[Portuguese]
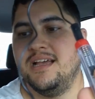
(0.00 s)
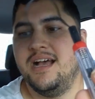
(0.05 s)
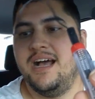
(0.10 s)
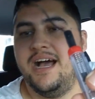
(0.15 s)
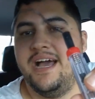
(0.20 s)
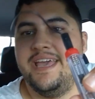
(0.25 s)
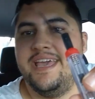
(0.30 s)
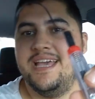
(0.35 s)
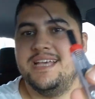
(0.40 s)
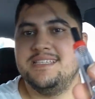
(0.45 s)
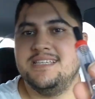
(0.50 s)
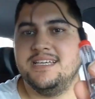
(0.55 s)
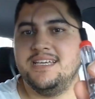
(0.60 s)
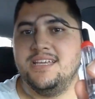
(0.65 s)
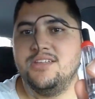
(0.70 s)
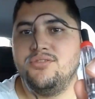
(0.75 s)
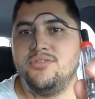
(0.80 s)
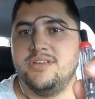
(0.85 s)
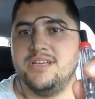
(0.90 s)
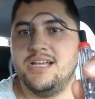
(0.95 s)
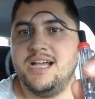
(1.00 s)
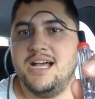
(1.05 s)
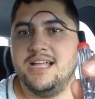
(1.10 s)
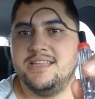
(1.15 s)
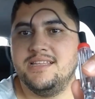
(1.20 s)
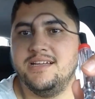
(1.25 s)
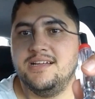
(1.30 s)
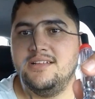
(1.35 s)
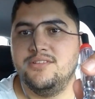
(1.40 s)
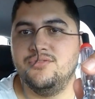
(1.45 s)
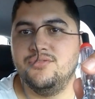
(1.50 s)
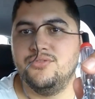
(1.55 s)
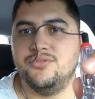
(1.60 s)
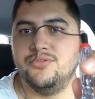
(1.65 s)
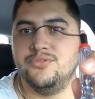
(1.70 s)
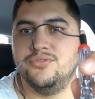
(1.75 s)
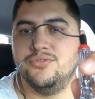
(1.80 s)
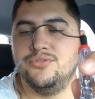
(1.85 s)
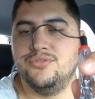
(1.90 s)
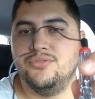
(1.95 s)
Aí essa aqui tu engata
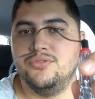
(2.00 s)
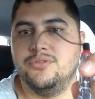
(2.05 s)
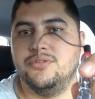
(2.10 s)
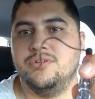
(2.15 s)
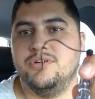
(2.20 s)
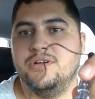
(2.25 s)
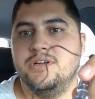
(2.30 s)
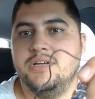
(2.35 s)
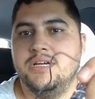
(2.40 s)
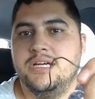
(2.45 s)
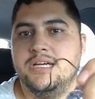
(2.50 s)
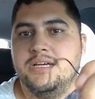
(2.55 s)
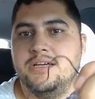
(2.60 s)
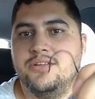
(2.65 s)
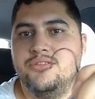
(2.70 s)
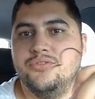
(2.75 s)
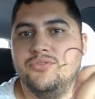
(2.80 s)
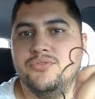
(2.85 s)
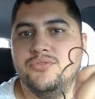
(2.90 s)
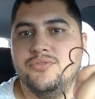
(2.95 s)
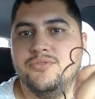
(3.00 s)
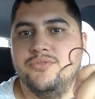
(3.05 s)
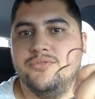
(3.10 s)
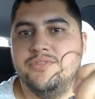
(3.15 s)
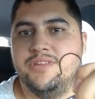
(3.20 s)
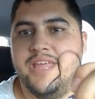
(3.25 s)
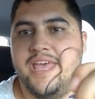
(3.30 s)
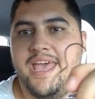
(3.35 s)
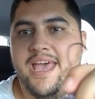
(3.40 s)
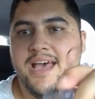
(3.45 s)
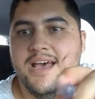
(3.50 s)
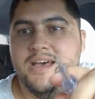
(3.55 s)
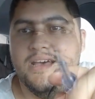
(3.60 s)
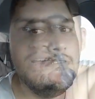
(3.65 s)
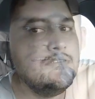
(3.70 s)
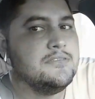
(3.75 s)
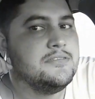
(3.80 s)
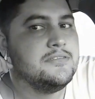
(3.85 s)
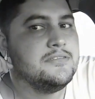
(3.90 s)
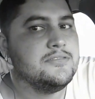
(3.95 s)
no no terra,
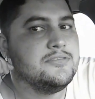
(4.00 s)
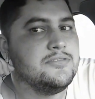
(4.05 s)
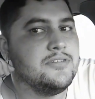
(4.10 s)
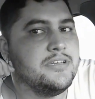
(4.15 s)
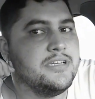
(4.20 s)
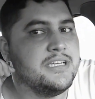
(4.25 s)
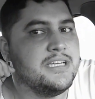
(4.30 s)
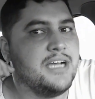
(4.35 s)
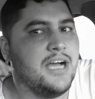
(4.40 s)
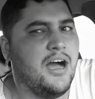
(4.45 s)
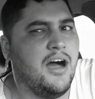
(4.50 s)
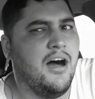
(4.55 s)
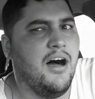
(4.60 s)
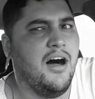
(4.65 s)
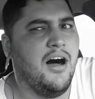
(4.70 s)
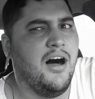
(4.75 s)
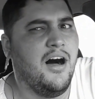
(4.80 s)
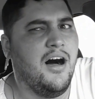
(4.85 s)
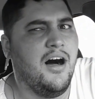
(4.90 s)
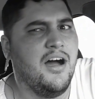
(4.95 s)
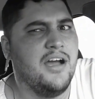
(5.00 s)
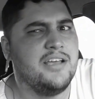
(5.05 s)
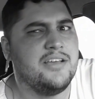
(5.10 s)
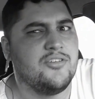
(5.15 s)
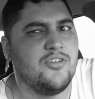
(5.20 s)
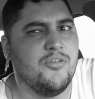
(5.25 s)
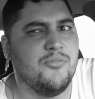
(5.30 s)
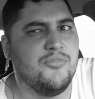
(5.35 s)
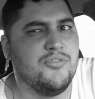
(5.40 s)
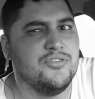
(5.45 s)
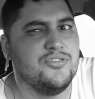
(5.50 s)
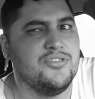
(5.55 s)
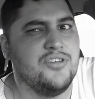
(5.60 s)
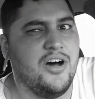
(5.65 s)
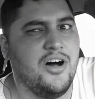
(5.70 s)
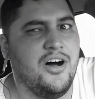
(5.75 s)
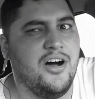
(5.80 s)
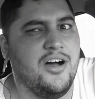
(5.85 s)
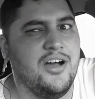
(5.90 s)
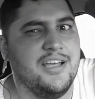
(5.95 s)
só engata. Ai, como
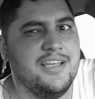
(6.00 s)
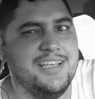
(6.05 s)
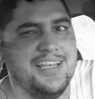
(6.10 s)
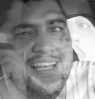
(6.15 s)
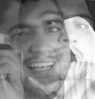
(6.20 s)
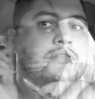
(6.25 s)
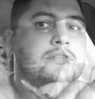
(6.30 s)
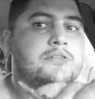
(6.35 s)
dói!